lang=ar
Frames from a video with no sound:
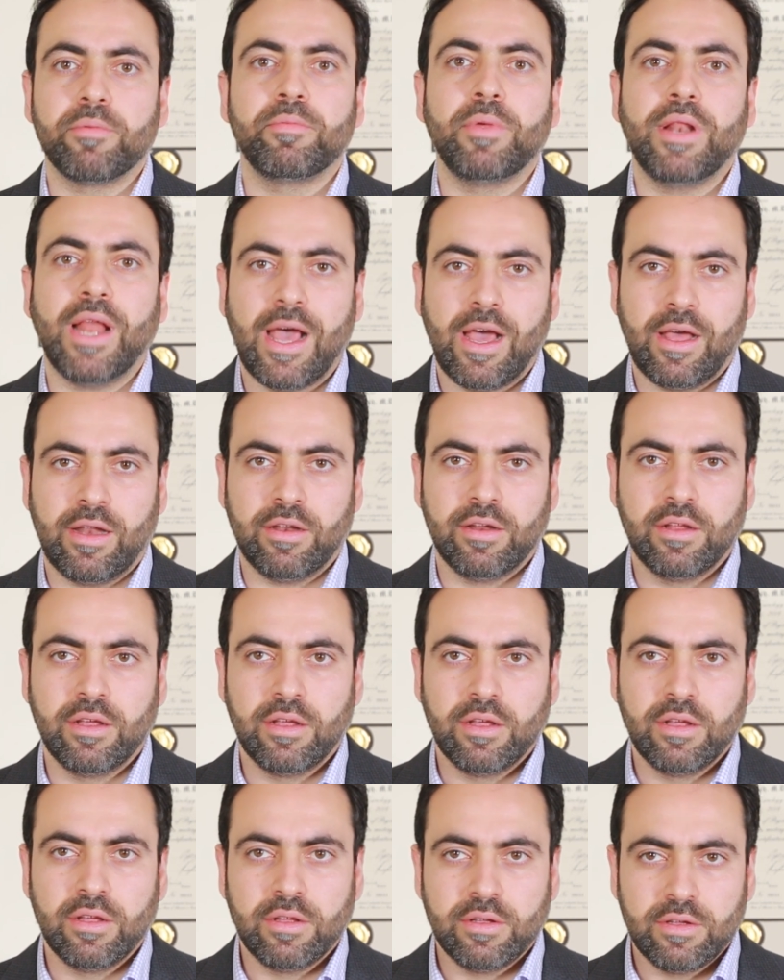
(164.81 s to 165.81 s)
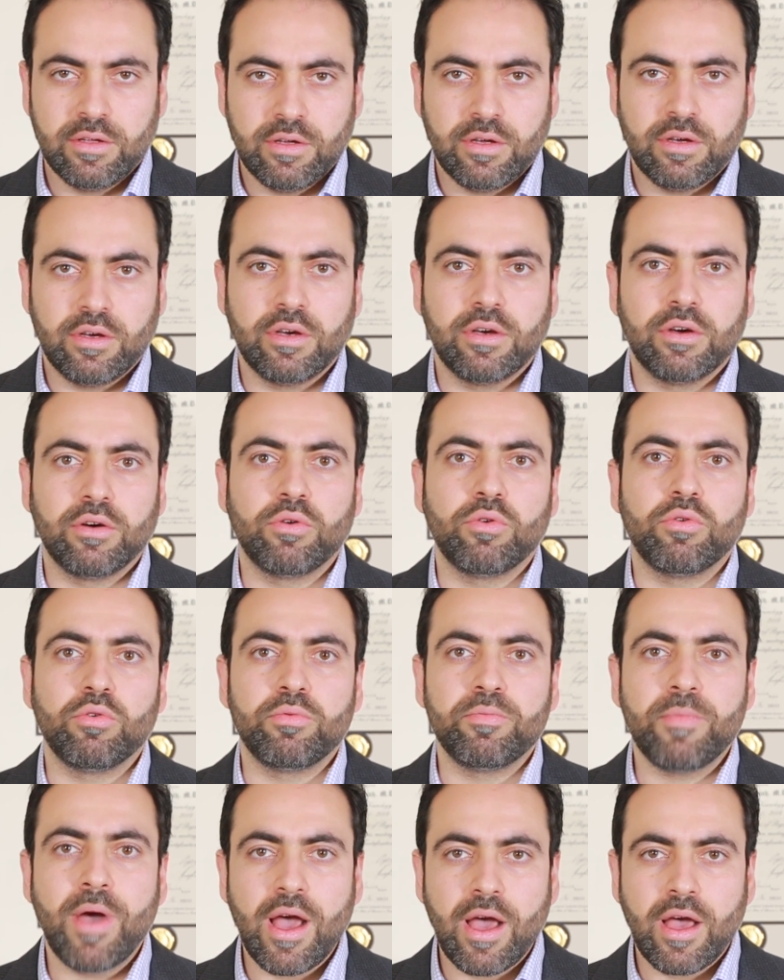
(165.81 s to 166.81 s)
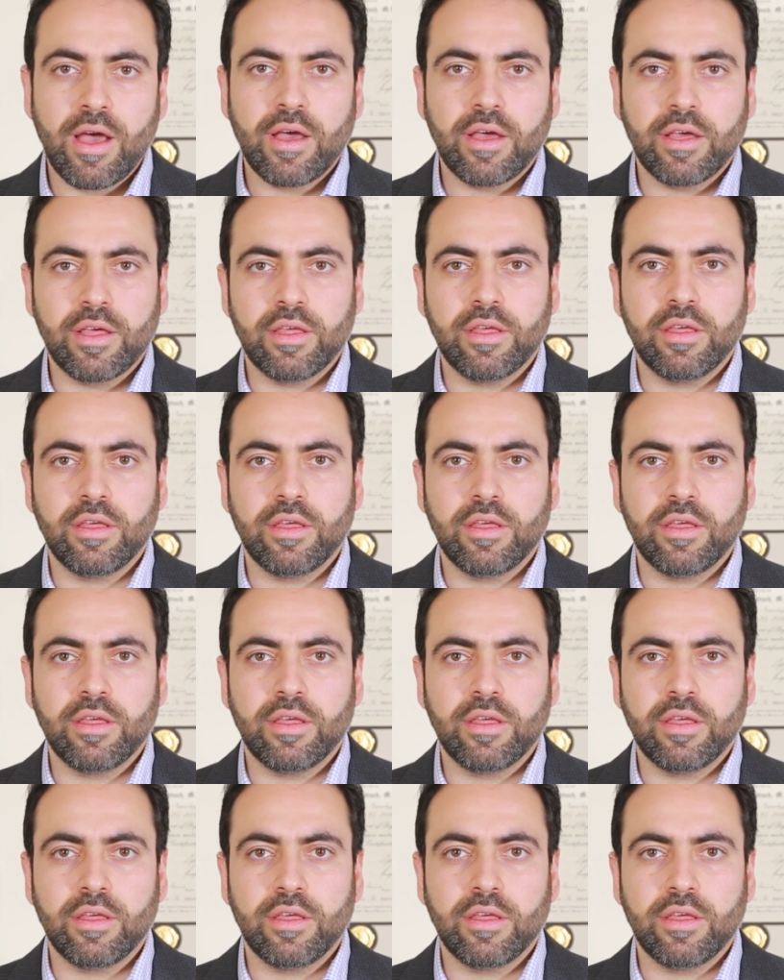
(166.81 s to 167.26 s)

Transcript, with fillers: بالحال آه، وما